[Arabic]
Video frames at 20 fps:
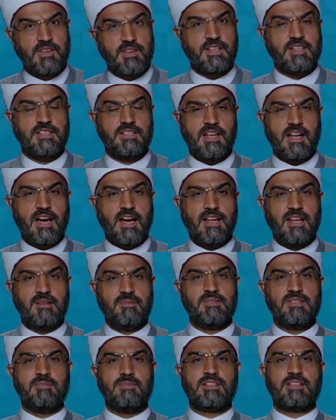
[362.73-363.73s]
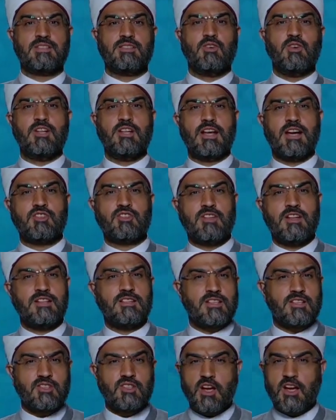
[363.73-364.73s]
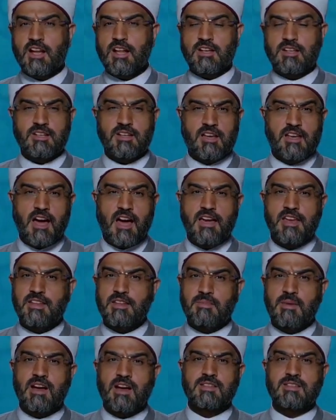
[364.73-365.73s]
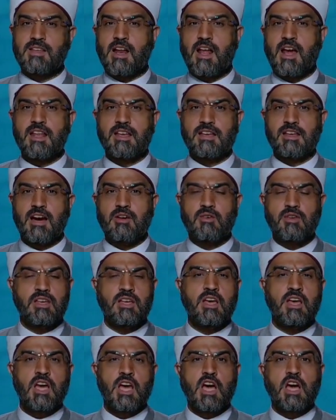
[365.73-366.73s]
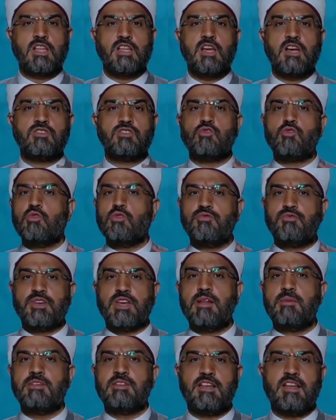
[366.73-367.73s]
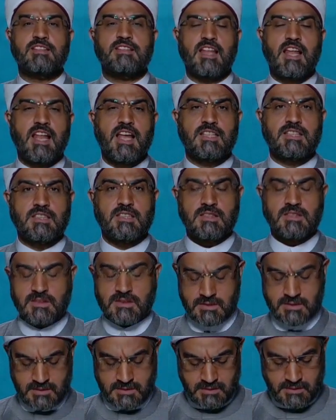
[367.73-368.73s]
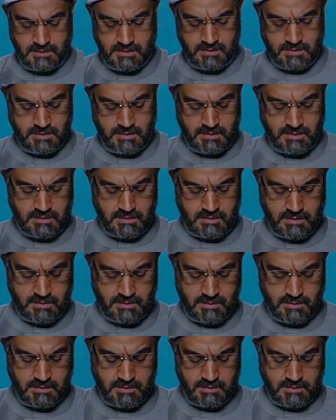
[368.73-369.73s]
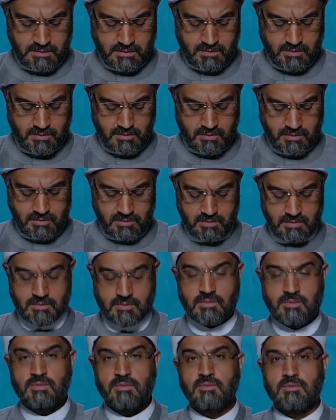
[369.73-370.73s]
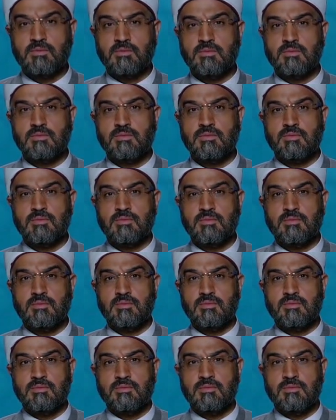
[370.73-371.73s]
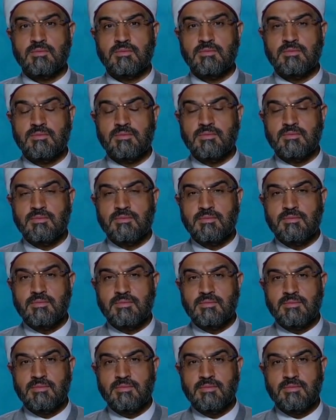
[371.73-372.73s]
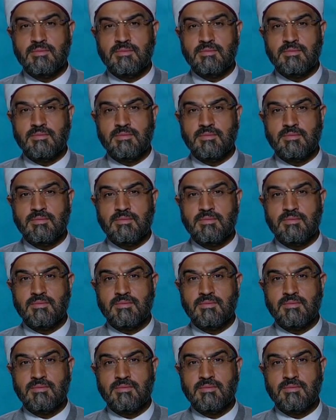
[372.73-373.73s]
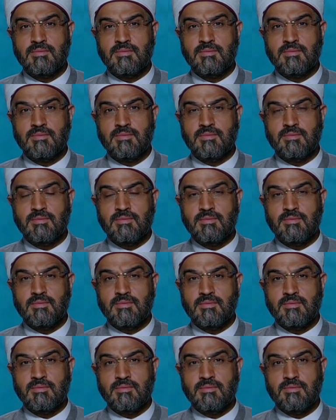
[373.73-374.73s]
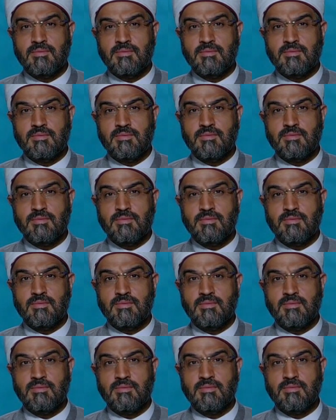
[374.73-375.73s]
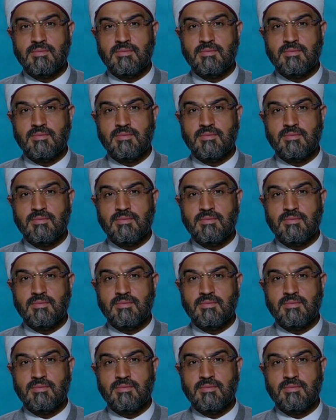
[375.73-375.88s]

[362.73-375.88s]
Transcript: فكره الاحلام دي بس قول لي عشان انت شكلك يا عيني مأثر عليك قوي اختصره في كلمتين ثلاثه اه حضرتك حضرتك انا كنت داخل آه، مرحله يعني خطب وكده يعني